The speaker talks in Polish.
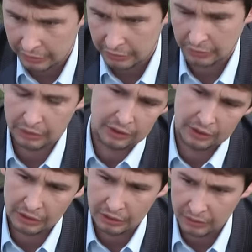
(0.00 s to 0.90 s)

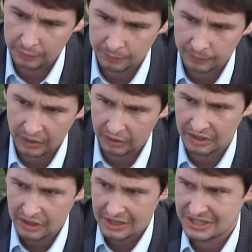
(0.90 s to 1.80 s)

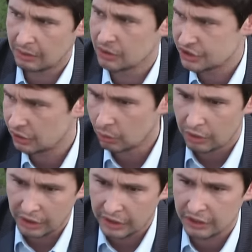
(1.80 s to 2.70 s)
y, całego stylu
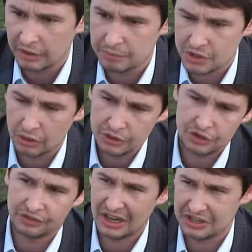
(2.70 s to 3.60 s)
gry, kiedy przychodzi
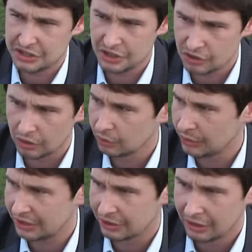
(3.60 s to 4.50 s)
się w trakcie sezonu,
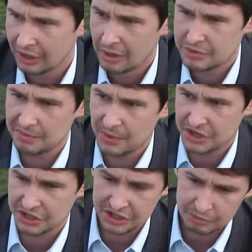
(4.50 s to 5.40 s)
kiedy
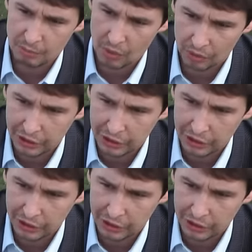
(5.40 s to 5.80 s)
przejmuje się zespół po